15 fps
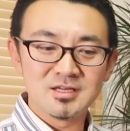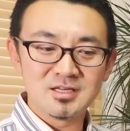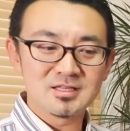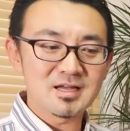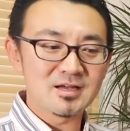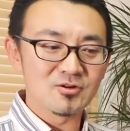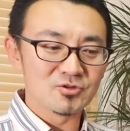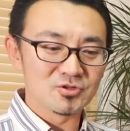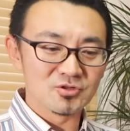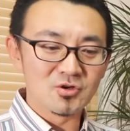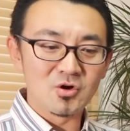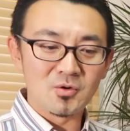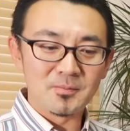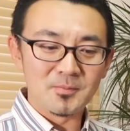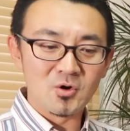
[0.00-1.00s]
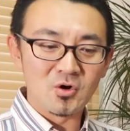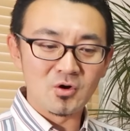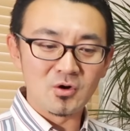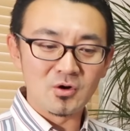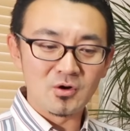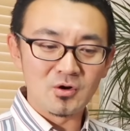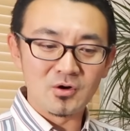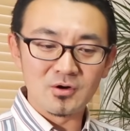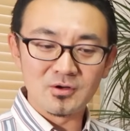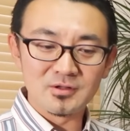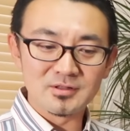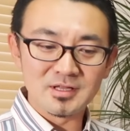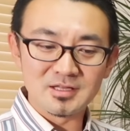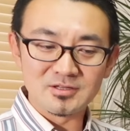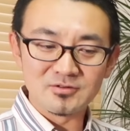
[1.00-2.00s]
言いたいことの
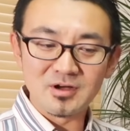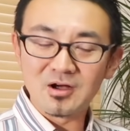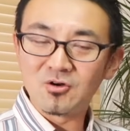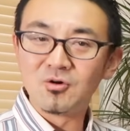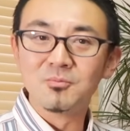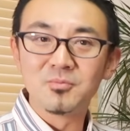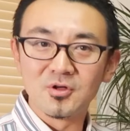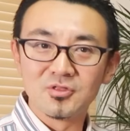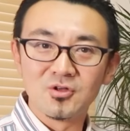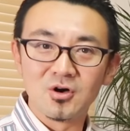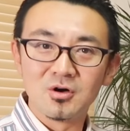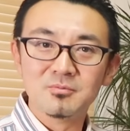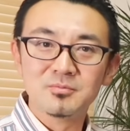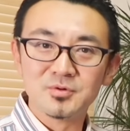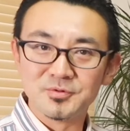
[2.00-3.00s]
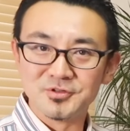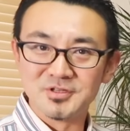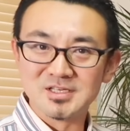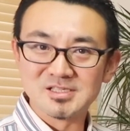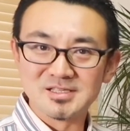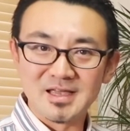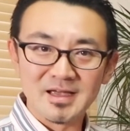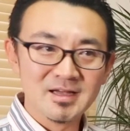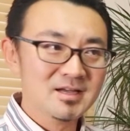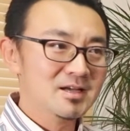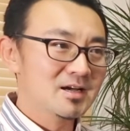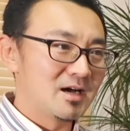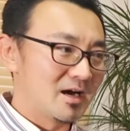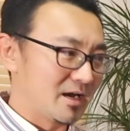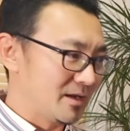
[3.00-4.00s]
もうなんていうか根本の部分ですね
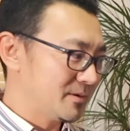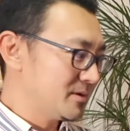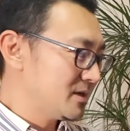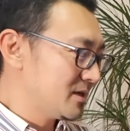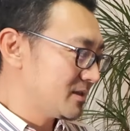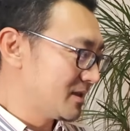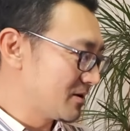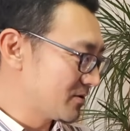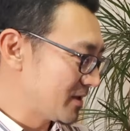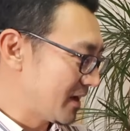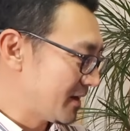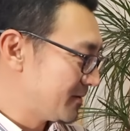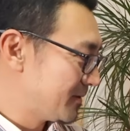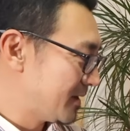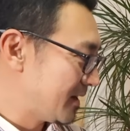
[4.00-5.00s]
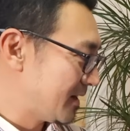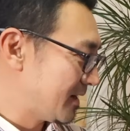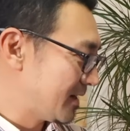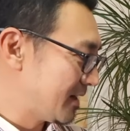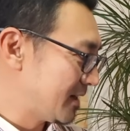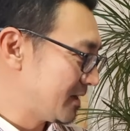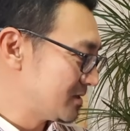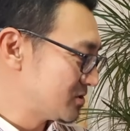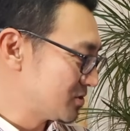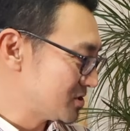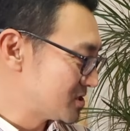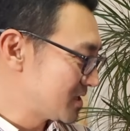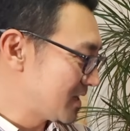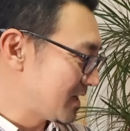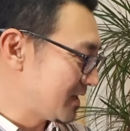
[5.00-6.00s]
はいなので、えー、ちょっと
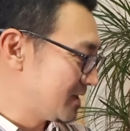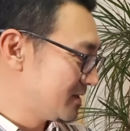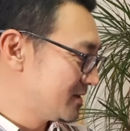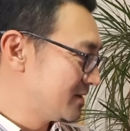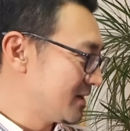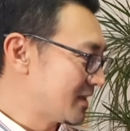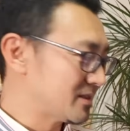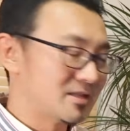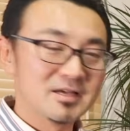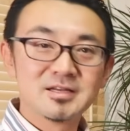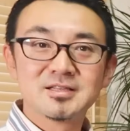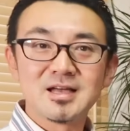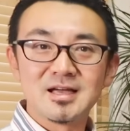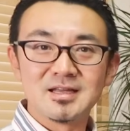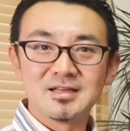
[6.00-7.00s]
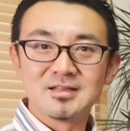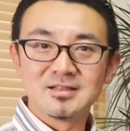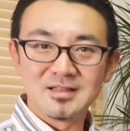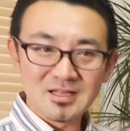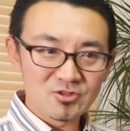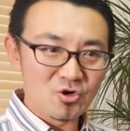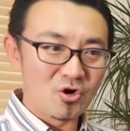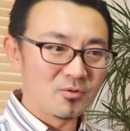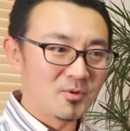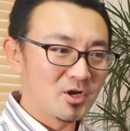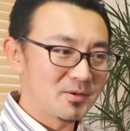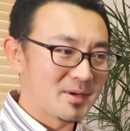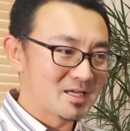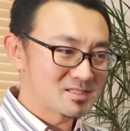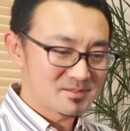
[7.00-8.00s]
しっかりやっていきたいなと
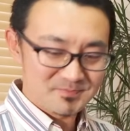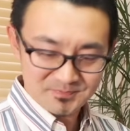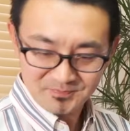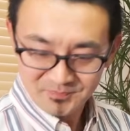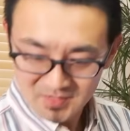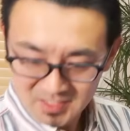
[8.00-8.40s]
思います